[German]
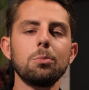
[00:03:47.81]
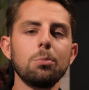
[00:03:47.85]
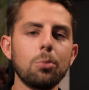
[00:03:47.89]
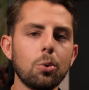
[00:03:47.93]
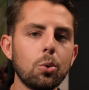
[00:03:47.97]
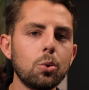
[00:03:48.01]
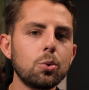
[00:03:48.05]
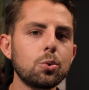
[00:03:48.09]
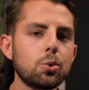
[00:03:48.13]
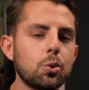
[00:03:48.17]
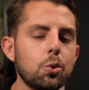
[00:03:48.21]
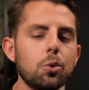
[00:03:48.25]

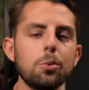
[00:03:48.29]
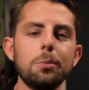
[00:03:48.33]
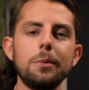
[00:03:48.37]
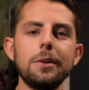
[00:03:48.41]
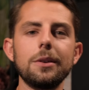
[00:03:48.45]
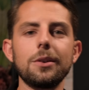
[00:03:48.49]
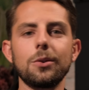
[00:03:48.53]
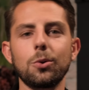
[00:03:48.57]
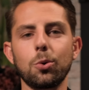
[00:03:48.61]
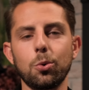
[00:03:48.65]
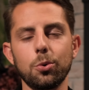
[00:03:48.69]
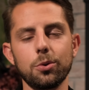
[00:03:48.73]

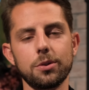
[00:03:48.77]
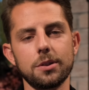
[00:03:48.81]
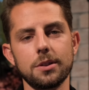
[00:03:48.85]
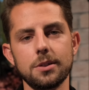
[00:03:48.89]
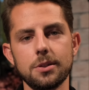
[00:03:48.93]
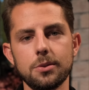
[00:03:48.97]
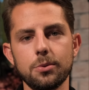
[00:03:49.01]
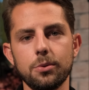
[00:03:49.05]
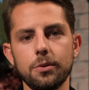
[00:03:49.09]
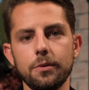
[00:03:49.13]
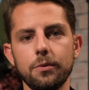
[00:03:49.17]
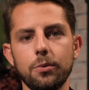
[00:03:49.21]
Brotkrümeln
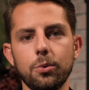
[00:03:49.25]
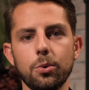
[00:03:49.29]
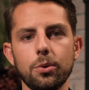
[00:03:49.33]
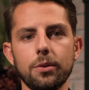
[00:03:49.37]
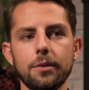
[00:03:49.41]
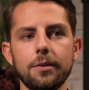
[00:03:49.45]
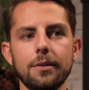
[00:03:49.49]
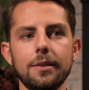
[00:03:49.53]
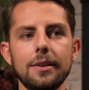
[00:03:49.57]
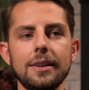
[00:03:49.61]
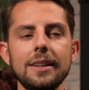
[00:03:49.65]
großgezogen wurden.